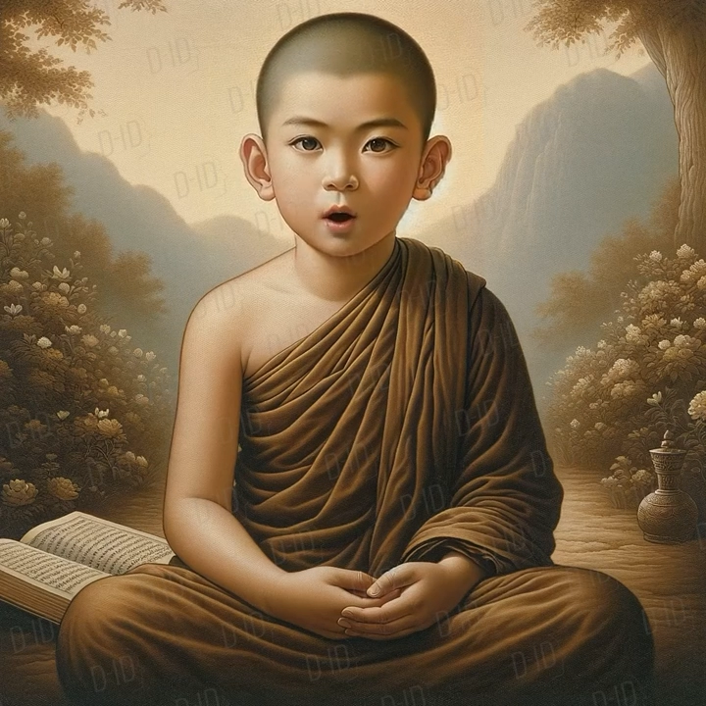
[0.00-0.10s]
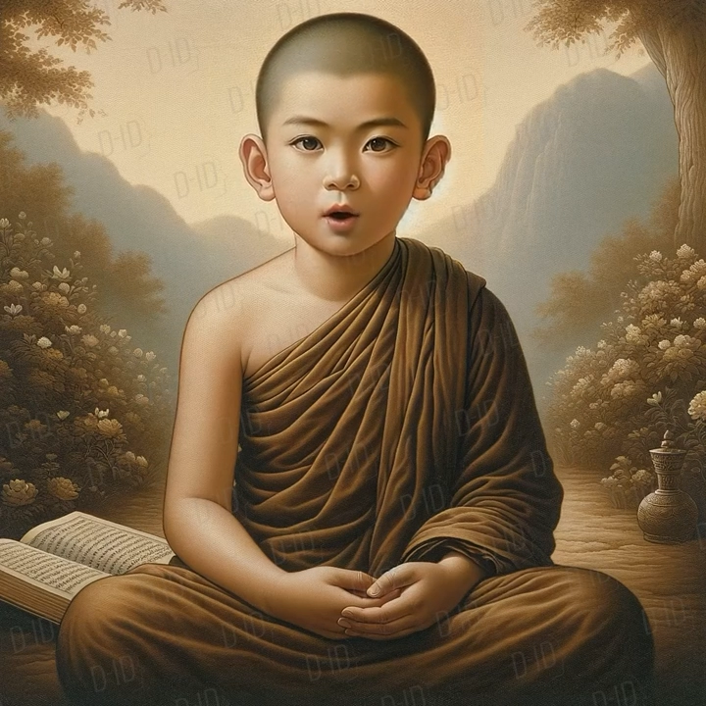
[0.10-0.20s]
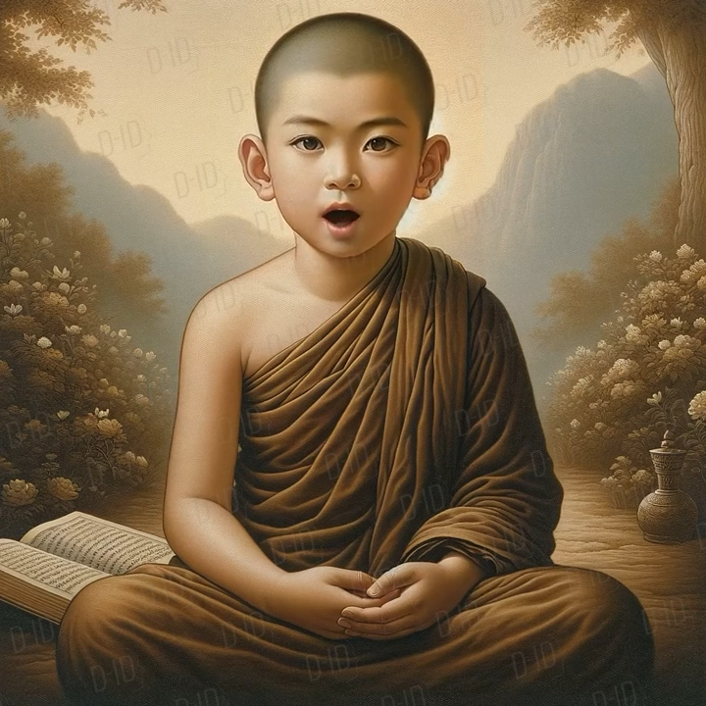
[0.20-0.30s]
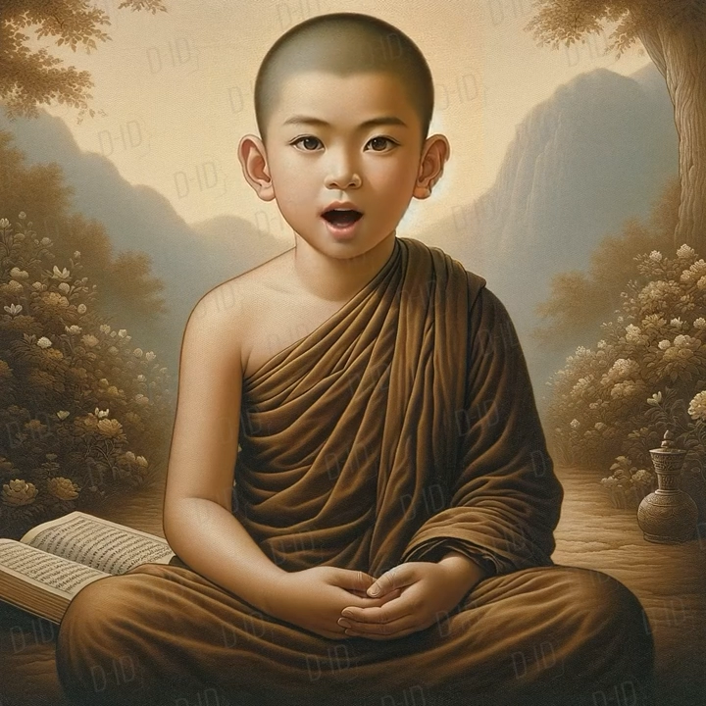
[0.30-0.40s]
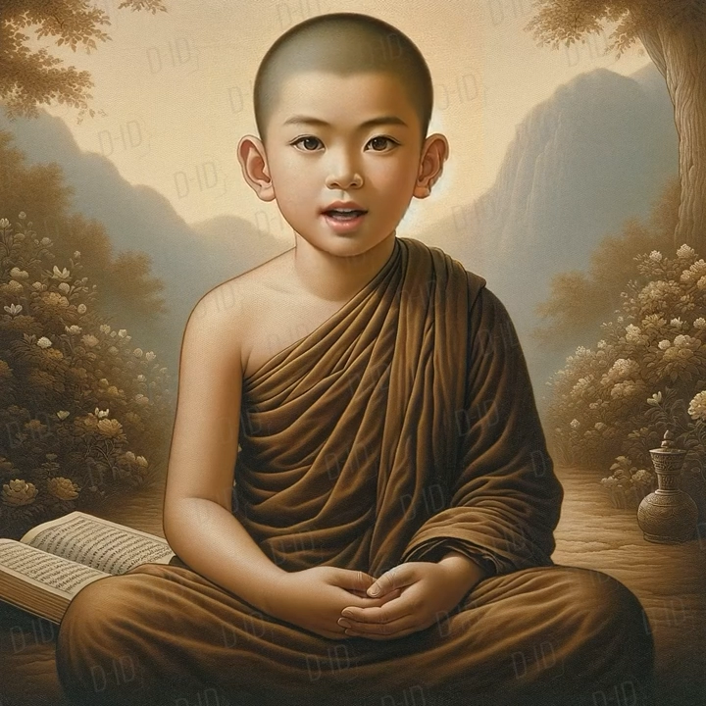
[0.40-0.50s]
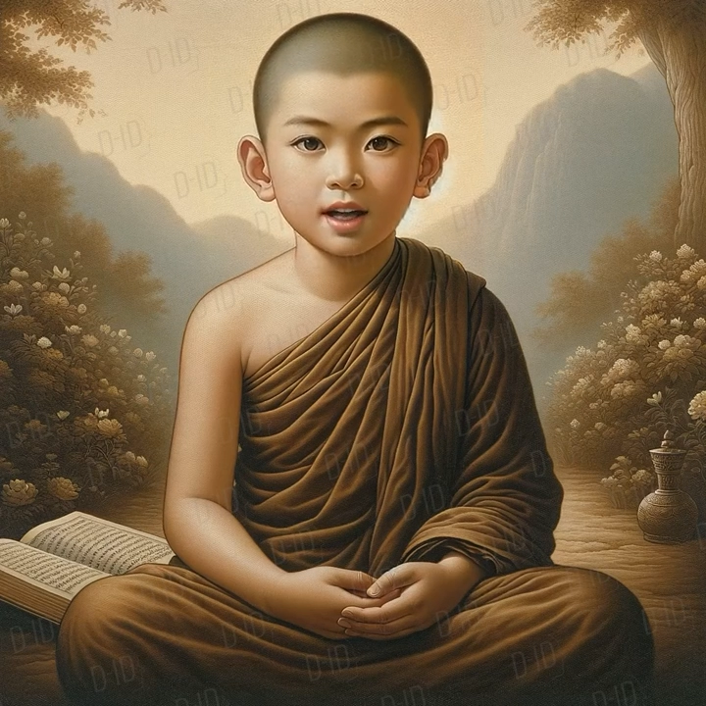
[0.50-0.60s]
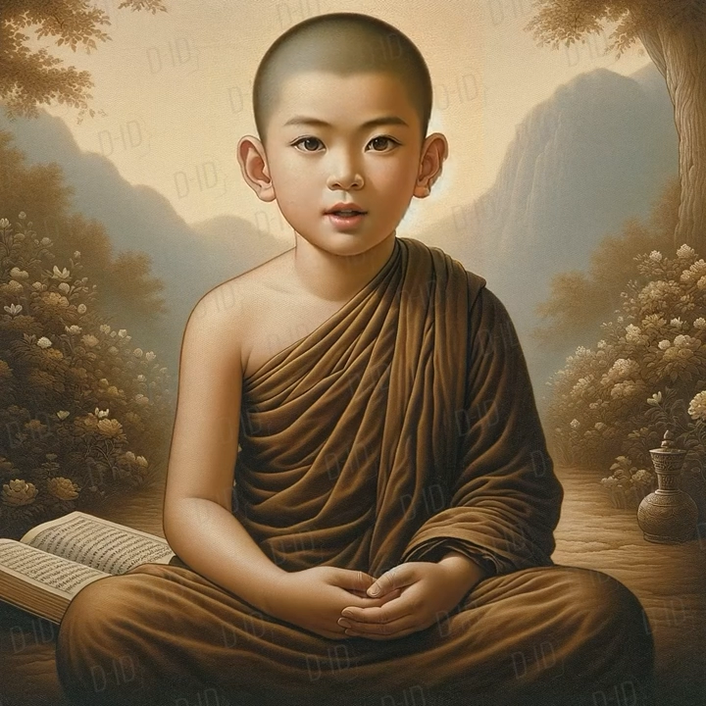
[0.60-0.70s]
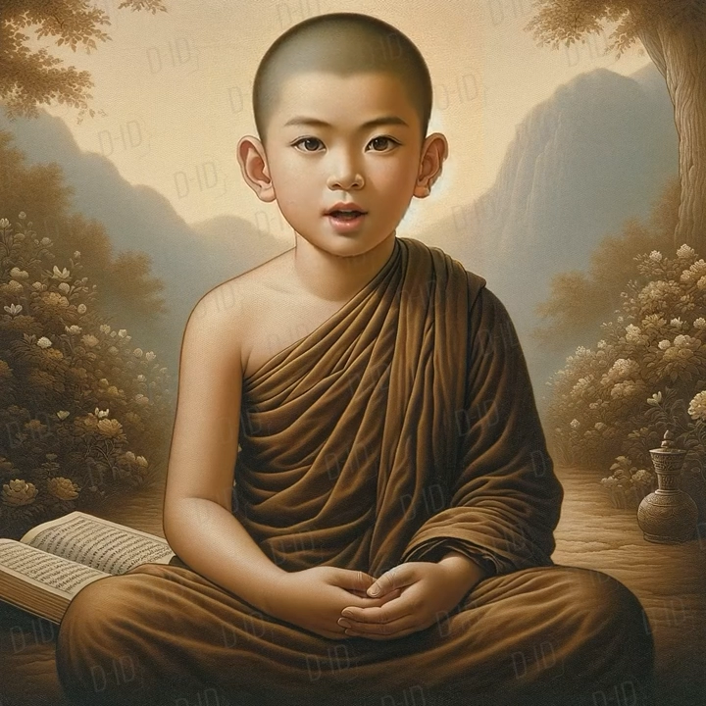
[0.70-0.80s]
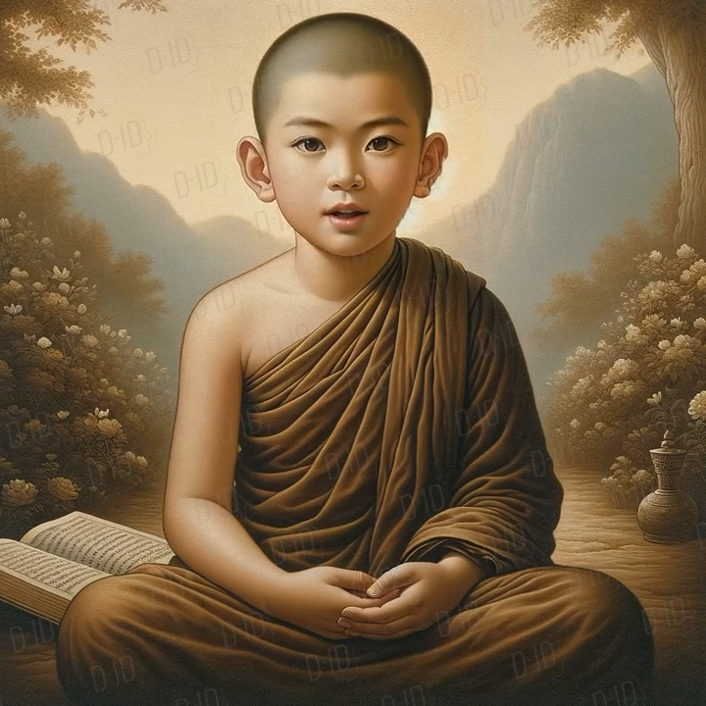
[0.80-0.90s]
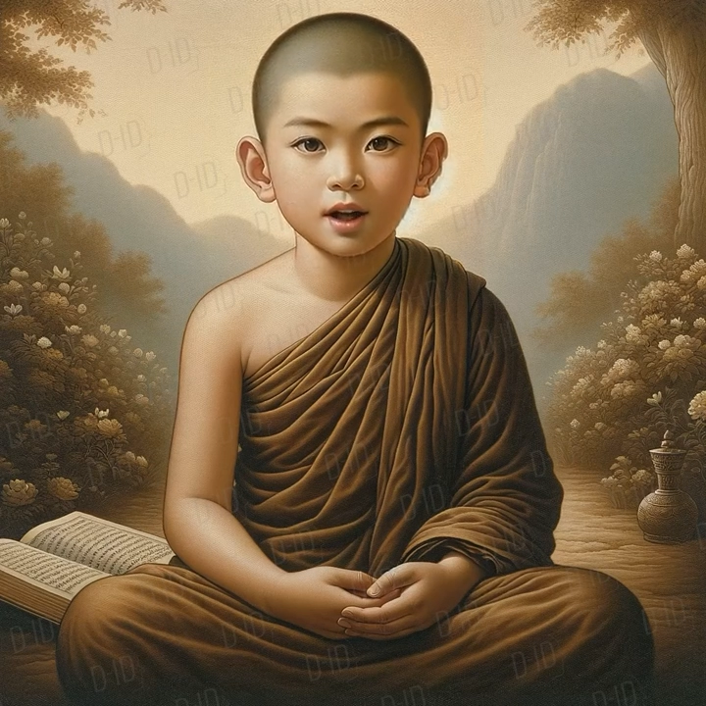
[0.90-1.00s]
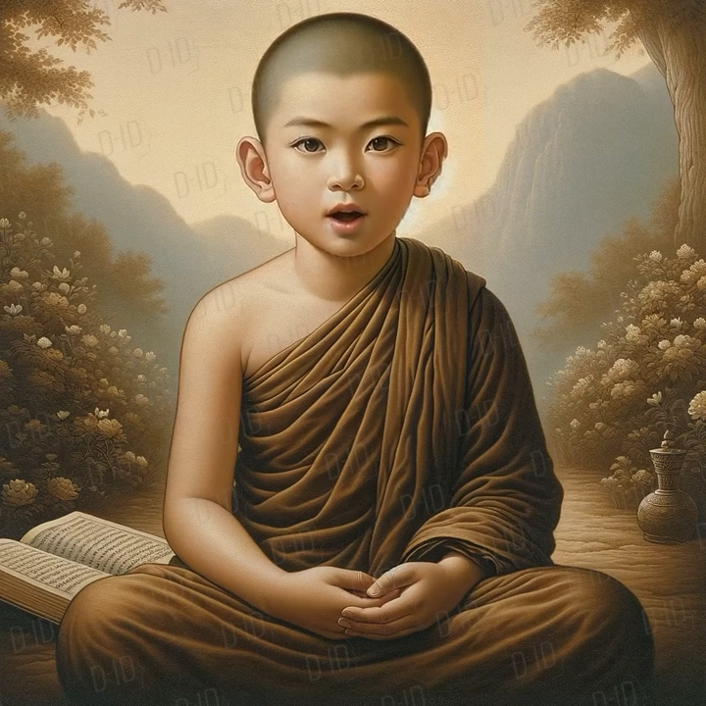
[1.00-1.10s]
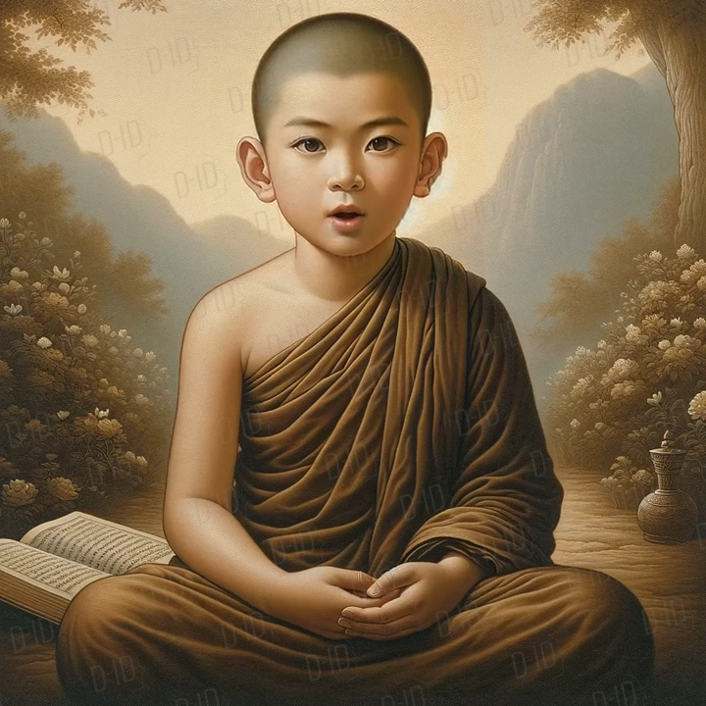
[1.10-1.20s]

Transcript: 洞察内心。